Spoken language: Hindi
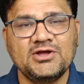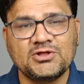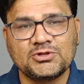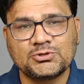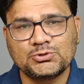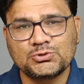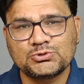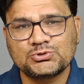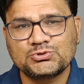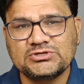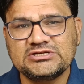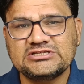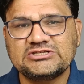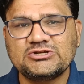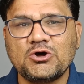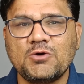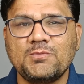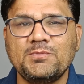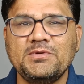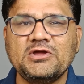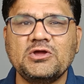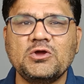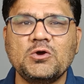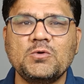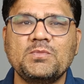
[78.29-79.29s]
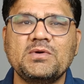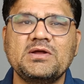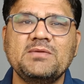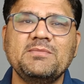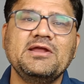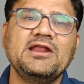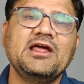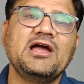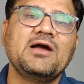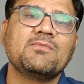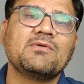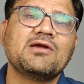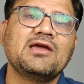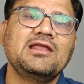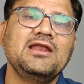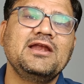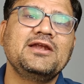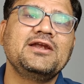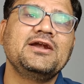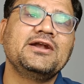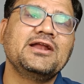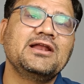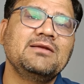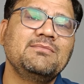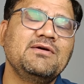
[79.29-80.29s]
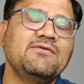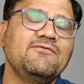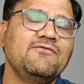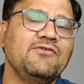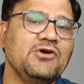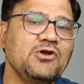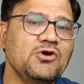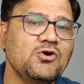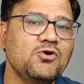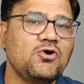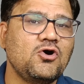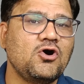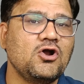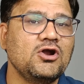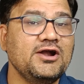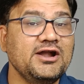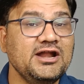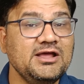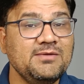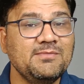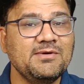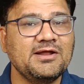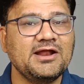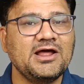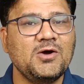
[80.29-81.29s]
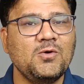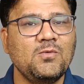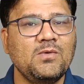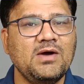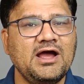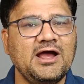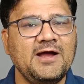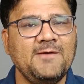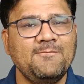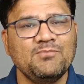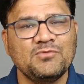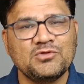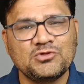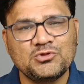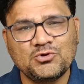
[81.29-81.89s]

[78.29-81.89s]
तो दोस्तों इस टॉपिक के ऊपर मैंने आपके लिए डिटेल में वीडियो ऑलरेडी बना हुआ है